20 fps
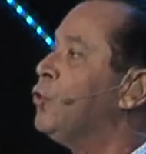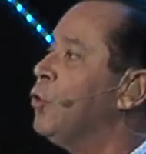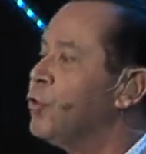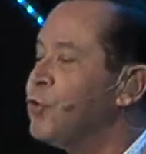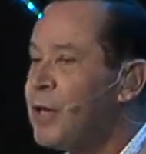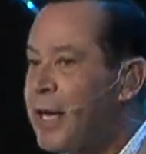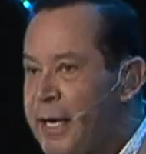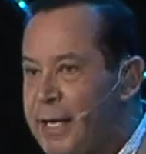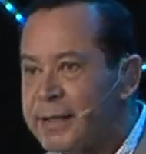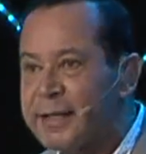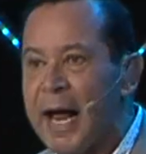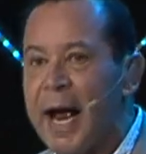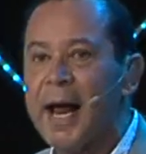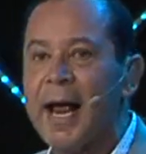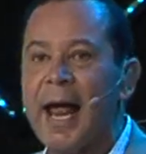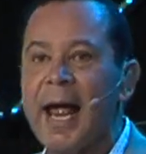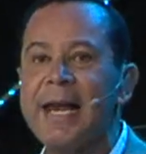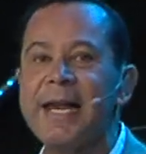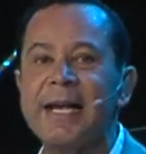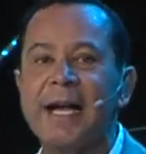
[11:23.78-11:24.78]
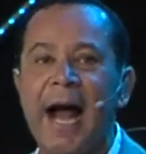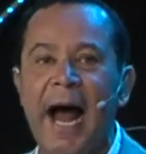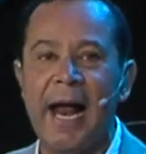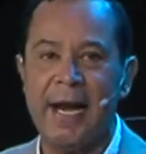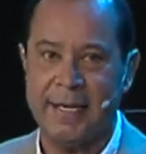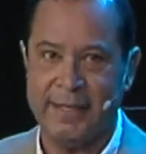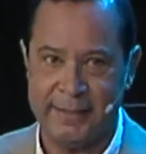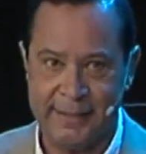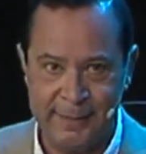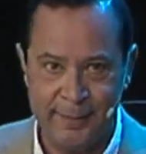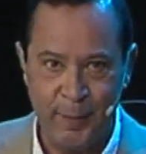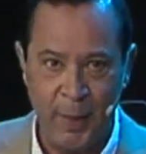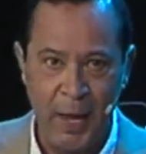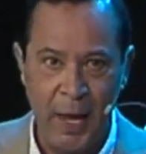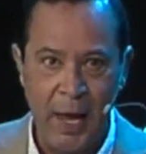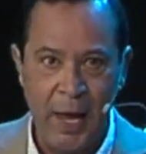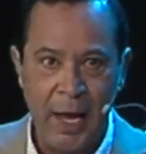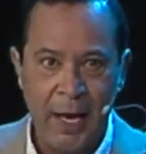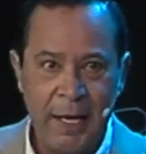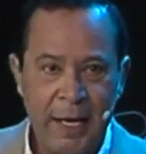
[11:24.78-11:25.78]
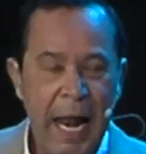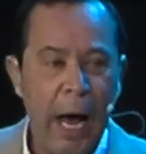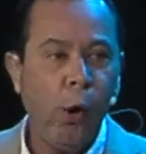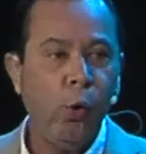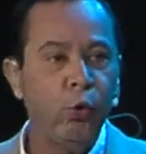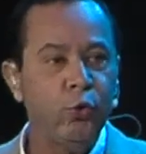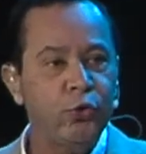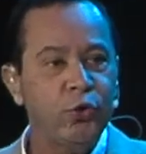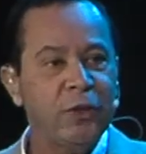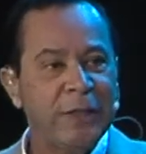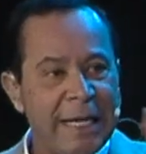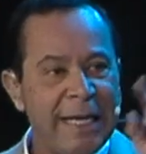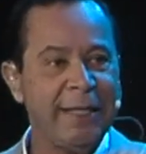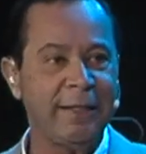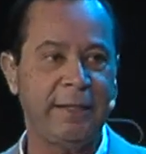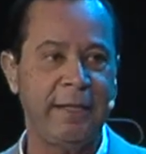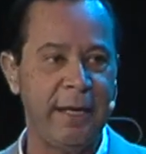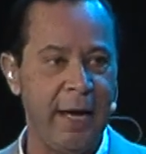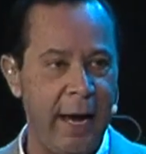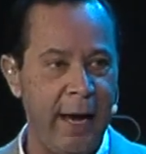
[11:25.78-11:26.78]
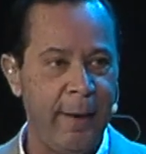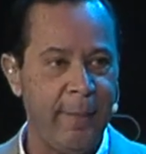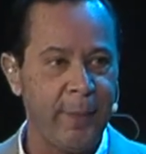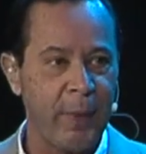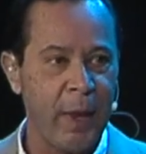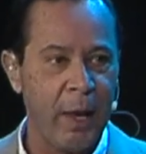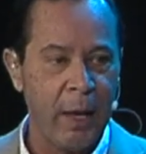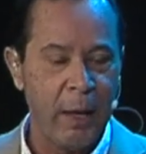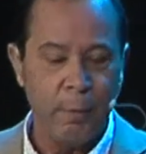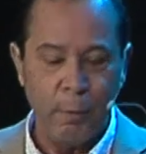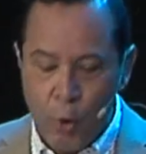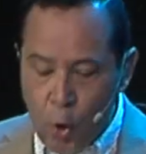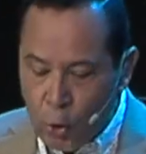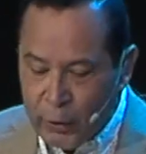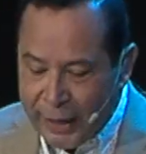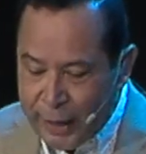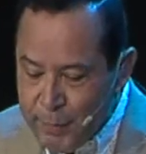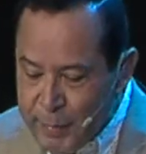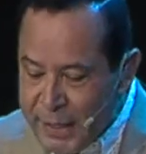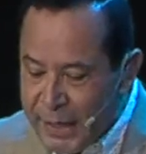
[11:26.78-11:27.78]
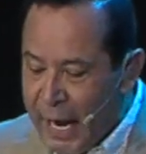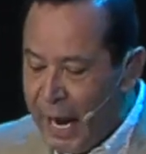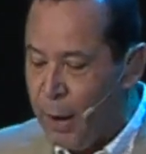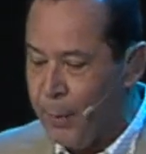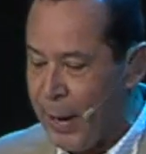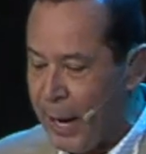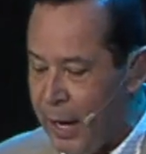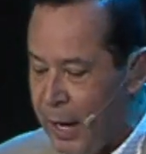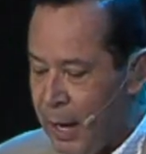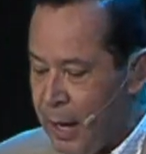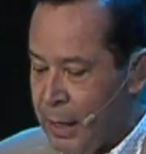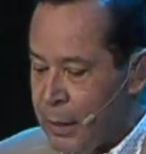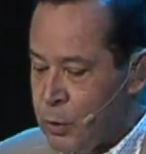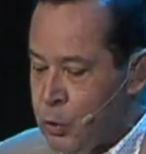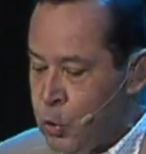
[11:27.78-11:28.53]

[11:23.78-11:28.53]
esos seres angelicales, la justicia lo que miraba